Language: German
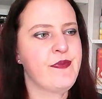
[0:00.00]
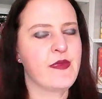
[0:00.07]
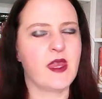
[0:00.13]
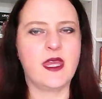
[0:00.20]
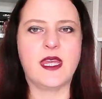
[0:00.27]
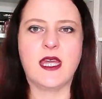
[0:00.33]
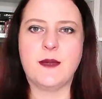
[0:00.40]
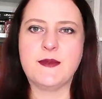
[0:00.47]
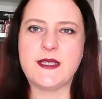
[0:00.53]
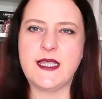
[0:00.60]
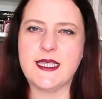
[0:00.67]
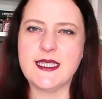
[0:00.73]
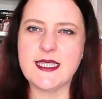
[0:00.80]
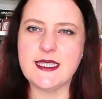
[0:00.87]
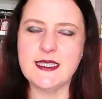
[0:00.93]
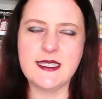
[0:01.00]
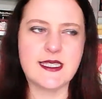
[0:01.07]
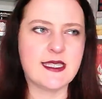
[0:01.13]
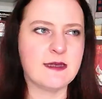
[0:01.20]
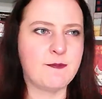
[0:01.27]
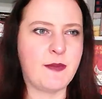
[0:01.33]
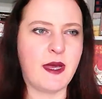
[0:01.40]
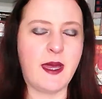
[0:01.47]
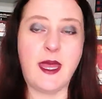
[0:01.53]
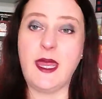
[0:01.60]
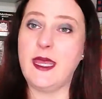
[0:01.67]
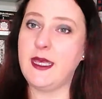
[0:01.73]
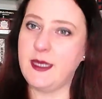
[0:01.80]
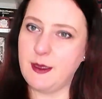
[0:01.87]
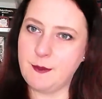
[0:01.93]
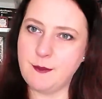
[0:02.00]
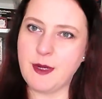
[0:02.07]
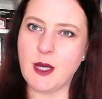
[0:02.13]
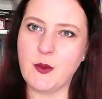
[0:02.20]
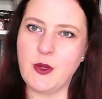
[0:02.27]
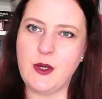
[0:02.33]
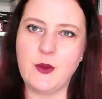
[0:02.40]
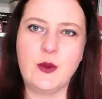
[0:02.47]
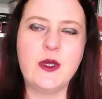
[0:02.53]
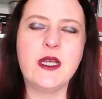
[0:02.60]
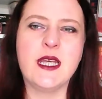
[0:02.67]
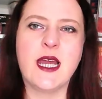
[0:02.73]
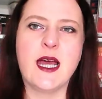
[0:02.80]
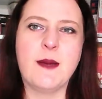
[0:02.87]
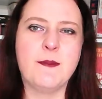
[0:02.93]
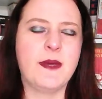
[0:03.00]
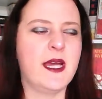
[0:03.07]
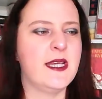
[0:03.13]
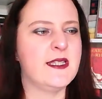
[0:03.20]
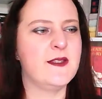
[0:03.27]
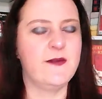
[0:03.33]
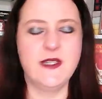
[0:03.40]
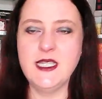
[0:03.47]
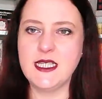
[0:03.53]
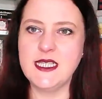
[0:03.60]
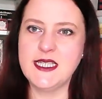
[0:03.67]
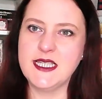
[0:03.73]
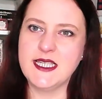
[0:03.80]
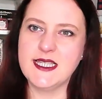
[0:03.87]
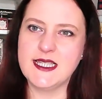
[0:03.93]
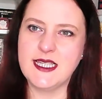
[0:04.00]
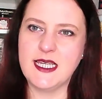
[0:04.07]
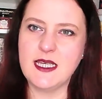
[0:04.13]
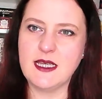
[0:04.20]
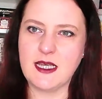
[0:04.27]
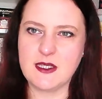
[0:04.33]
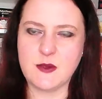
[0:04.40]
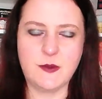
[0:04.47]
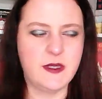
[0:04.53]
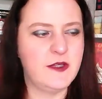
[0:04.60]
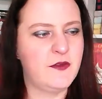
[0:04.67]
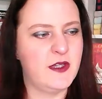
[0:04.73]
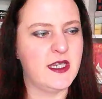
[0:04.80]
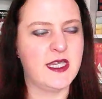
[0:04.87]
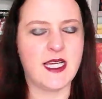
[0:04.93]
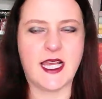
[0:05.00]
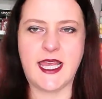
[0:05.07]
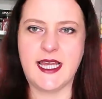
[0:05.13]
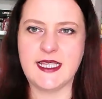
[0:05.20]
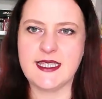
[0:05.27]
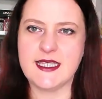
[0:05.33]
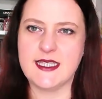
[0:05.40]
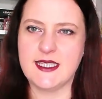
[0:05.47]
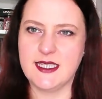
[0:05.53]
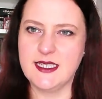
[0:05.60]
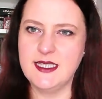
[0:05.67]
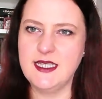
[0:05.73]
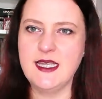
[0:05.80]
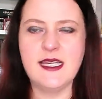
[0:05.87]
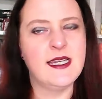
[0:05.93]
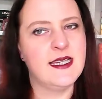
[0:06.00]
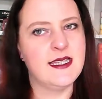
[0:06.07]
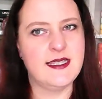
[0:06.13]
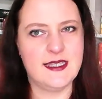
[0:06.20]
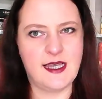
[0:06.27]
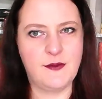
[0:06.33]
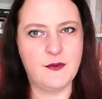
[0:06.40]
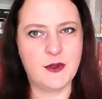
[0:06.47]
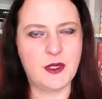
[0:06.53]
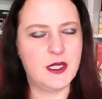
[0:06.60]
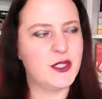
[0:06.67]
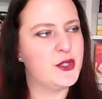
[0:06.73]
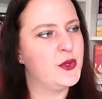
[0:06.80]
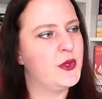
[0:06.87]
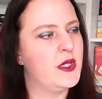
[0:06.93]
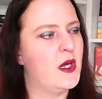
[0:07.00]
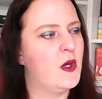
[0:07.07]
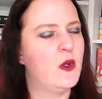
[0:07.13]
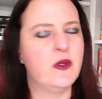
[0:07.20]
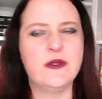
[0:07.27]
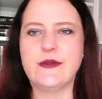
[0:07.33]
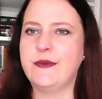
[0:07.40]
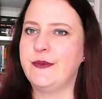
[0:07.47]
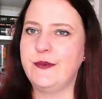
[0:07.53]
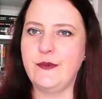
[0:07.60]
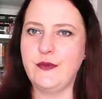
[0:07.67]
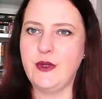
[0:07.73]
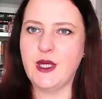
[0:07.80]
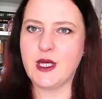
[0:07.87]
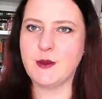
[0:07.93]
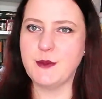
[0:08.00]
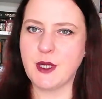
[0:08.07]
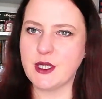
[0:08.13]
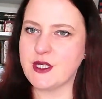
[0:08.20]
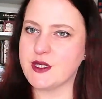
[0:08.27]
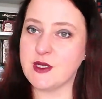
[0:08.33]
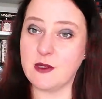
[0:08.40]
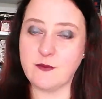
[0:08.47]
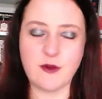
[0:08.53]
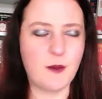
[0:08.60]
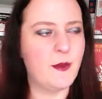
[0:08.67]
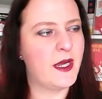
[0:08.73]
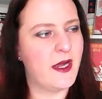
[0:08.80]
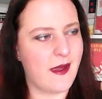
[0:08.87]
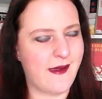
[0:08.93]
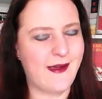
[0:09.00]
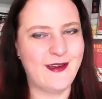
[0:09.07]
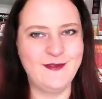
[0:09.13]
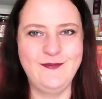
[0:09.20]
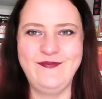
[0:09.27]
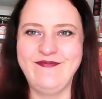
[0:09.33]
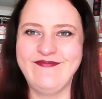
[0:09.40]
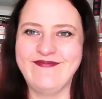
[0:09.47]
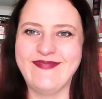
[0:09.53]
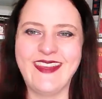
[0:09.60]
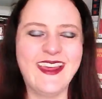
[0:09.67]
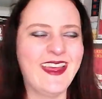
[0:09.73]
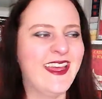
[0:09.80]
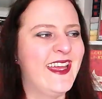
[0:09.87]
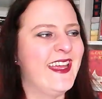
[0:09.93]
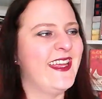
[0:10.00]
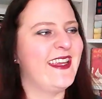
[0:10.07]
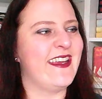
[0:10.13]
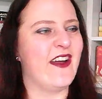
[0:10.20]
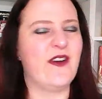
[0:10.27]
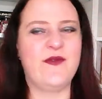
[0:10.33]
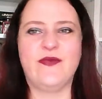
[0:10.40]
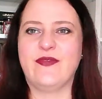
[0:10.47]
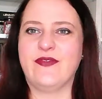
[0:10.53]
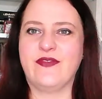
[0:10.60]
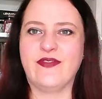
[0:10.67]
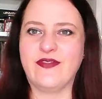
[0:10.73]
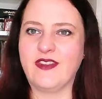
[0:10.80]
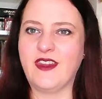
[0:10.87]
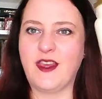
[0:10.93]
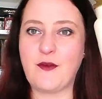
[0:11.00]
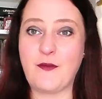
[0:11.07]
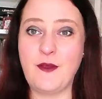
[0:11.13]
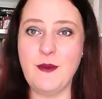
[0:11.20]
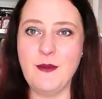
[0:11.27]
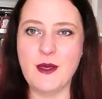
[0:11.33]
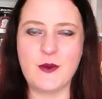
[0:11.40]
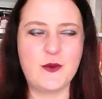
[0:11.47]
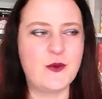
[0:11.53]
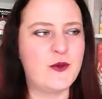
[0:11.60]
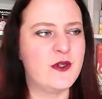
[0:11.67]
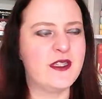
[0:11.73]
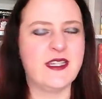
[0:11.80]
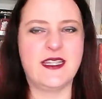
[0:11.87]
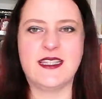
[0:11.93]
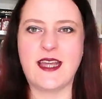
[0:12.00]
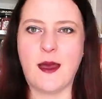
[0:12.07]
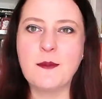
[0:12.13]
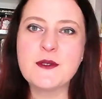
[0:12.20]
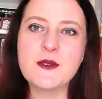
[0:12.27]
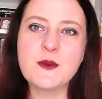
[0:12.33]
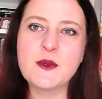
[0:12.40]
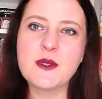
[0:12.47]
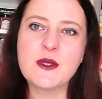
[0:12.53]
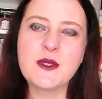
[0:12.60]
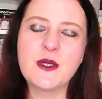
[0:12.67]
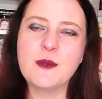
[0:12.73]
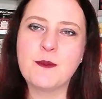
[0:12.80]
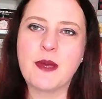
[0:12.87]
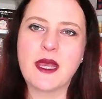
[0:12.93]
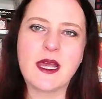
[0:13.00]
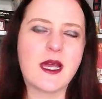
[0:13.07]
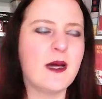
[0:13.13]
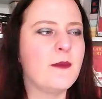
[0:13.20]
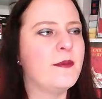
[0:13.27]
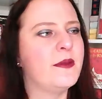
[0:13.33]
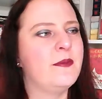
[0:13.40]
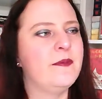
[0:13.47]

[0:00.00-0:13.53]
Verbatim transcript: Ich habe es letztens bei dem Manuel ohne Namen als Windlicht gesehen, also mit wieder einer Kerze drin. Sah wirklich schön aus. Vielleicht mache ich das einfach mal nach. Ja, gefiel mir gut. Ich habe zum Glück noch ein Backup.